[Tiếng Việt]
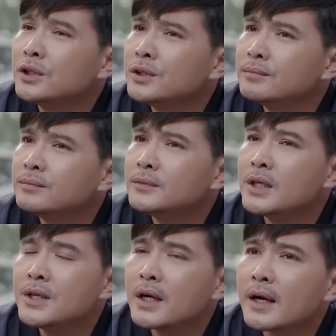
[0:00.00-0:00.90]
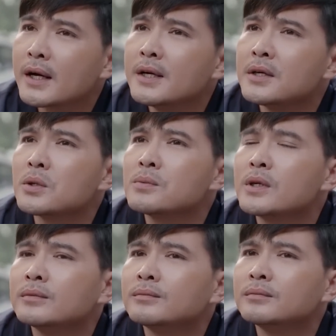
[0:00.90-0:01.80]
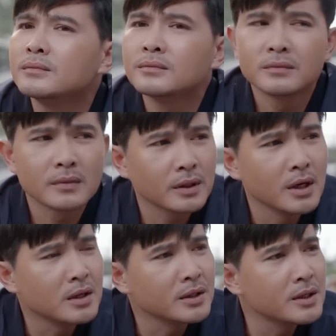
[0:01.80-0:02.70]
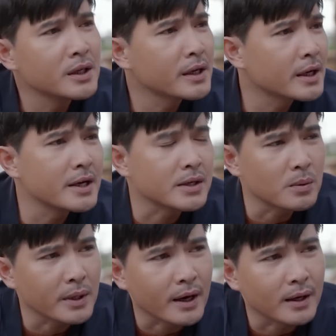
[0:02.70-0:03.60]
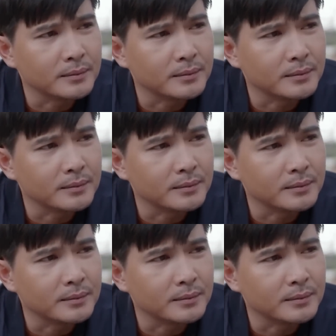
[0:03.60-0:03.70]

ngoại hình để thể hiện nét cá tính riêng của nhân vật, đồng thời tạo sự lôi cuốn bí